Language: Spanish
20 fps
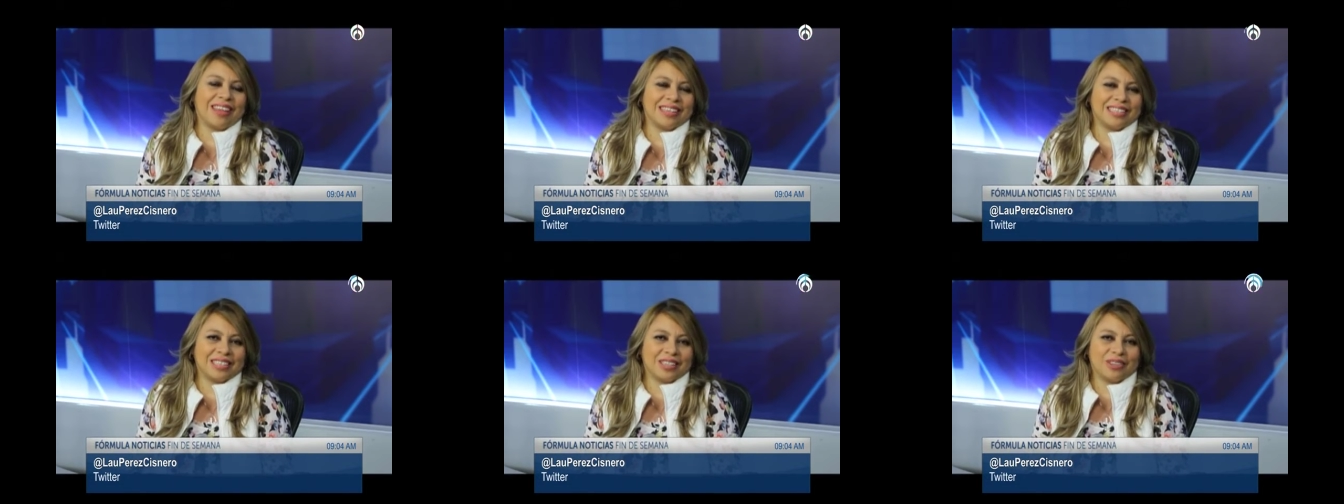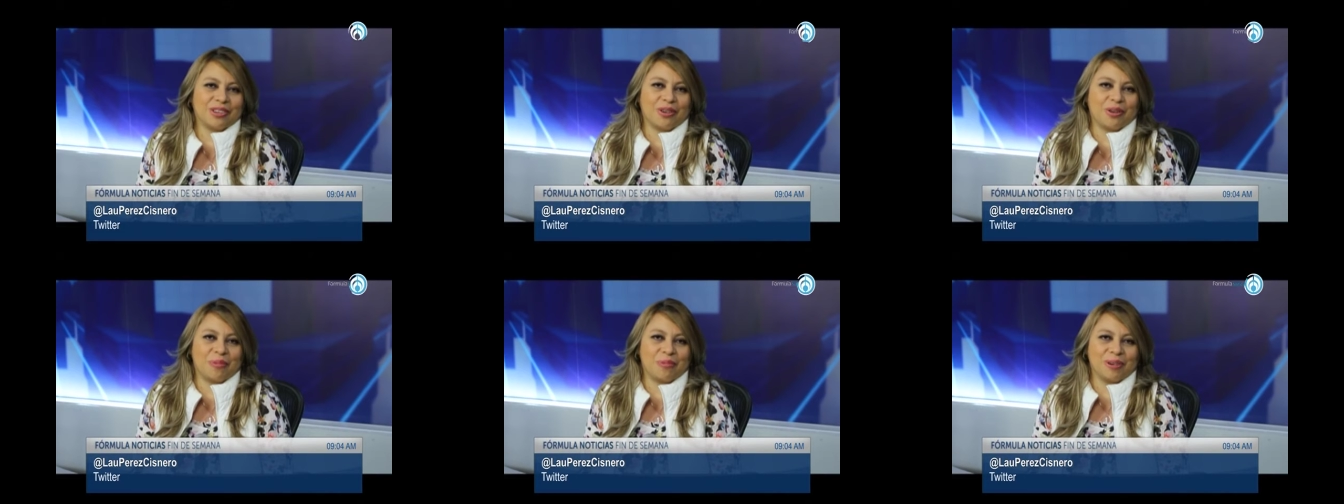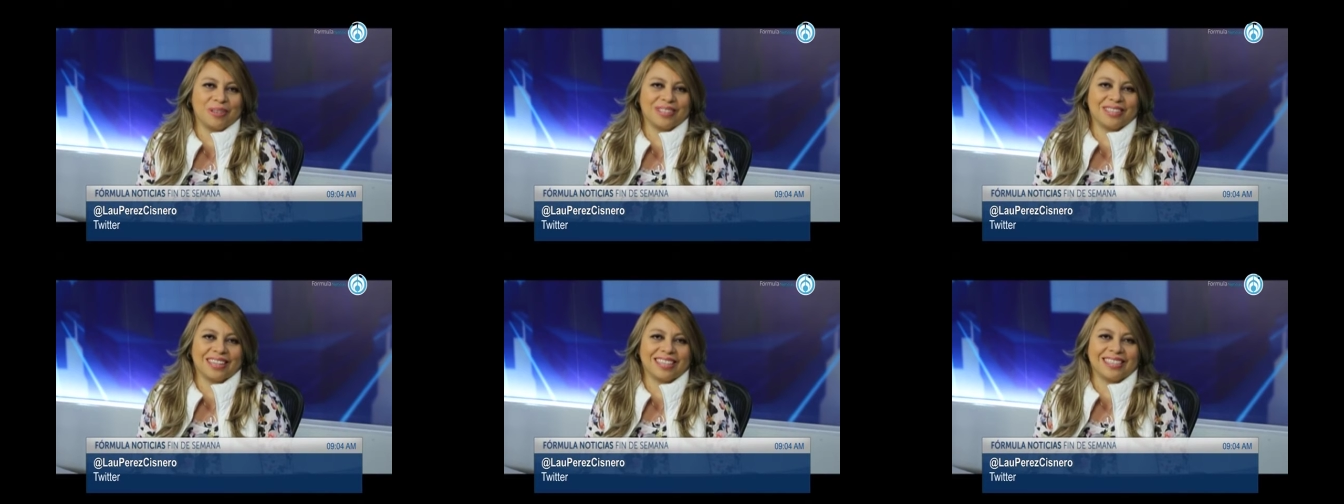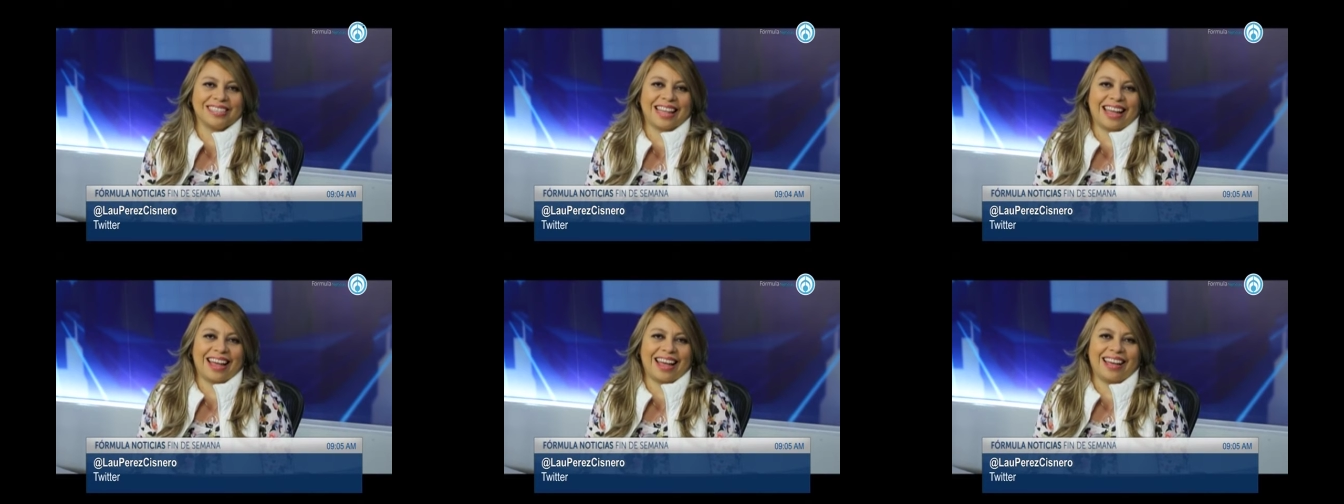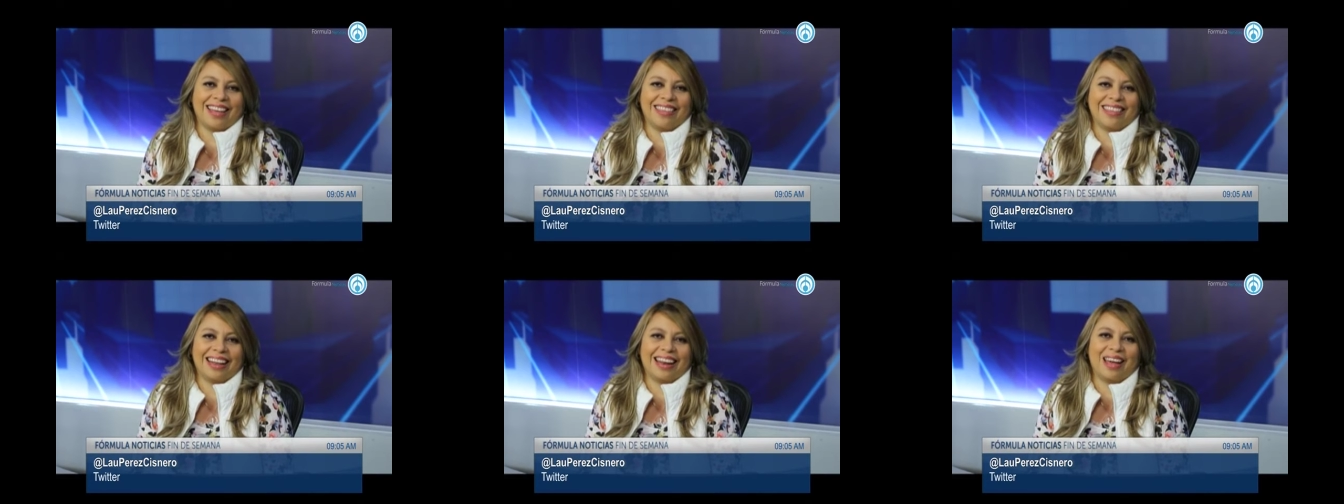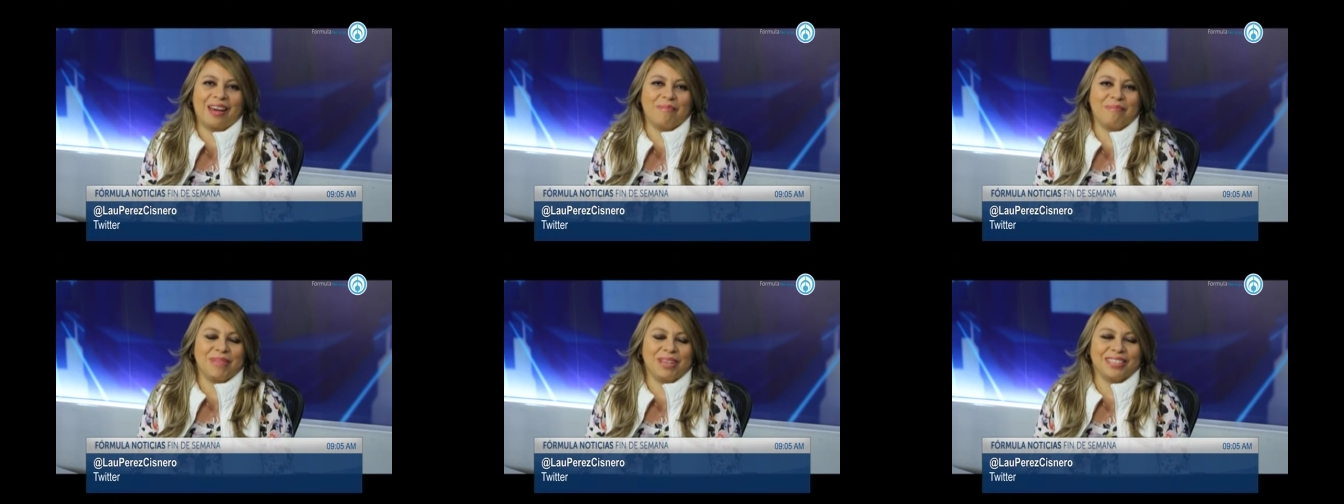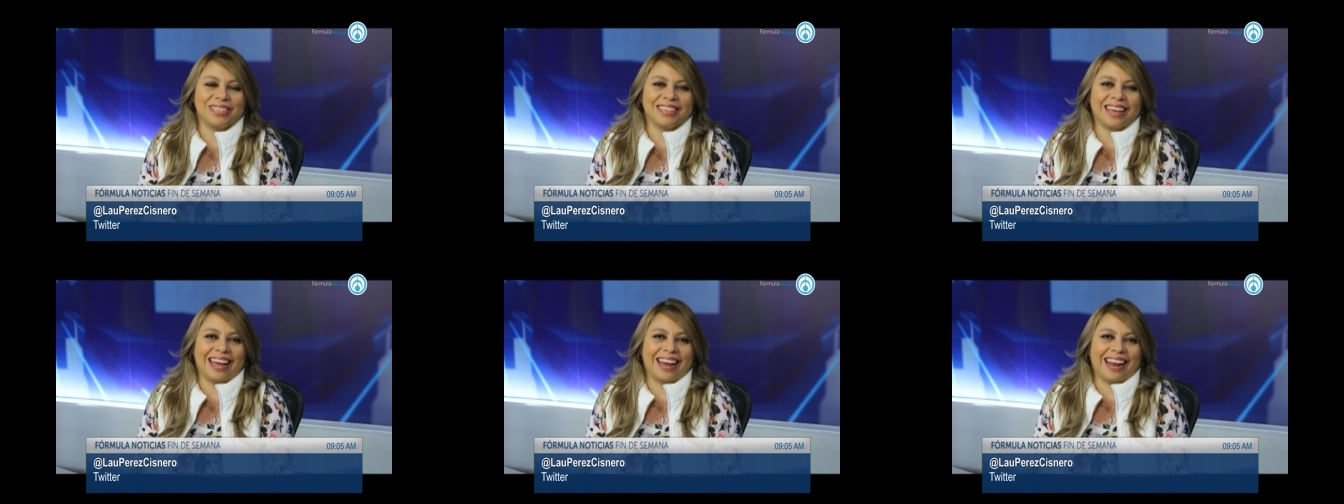de éxito como es esta de la
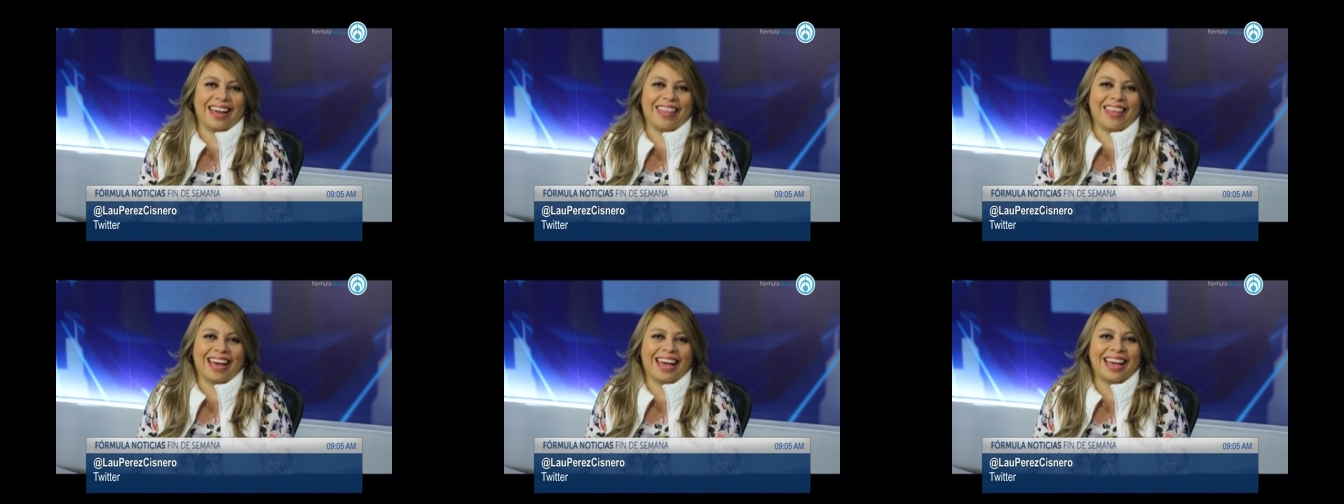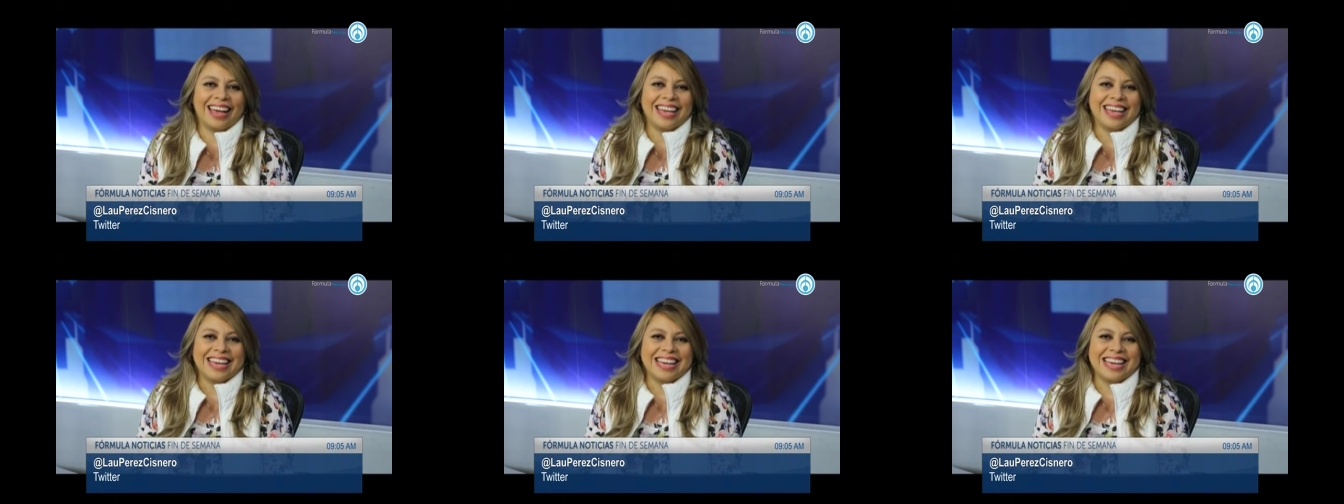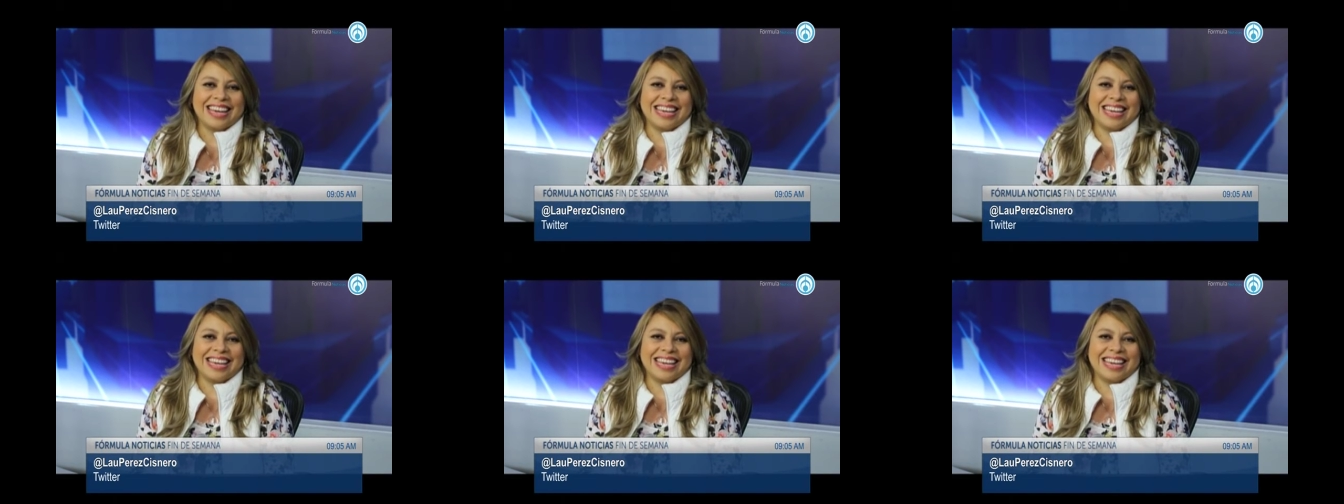Miss Canadá